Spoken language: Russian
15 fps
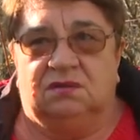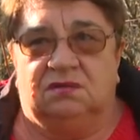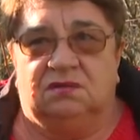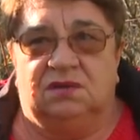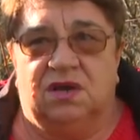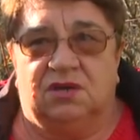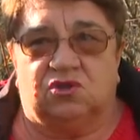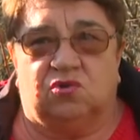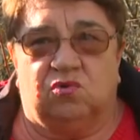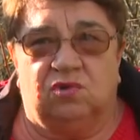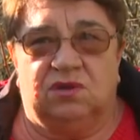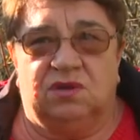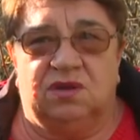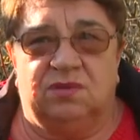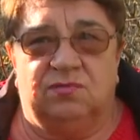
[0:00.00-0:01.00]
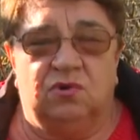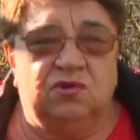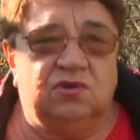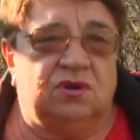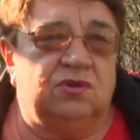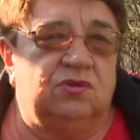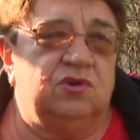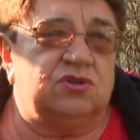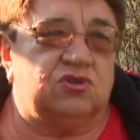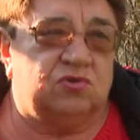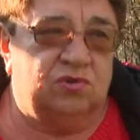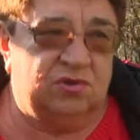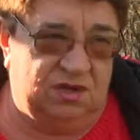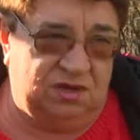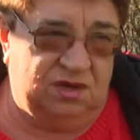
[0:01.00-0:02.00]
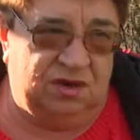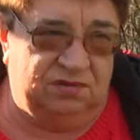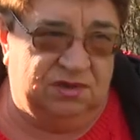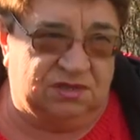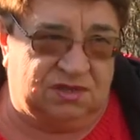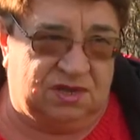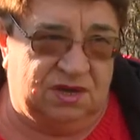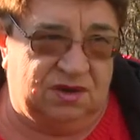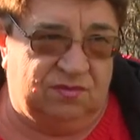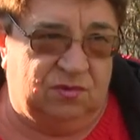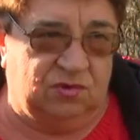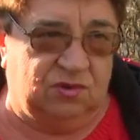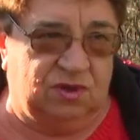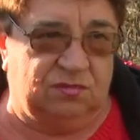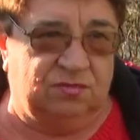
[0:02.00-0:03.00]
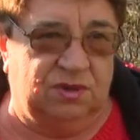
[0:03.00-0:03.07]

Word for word: Я школьный ребенок, но я школьный деревенский ребенок.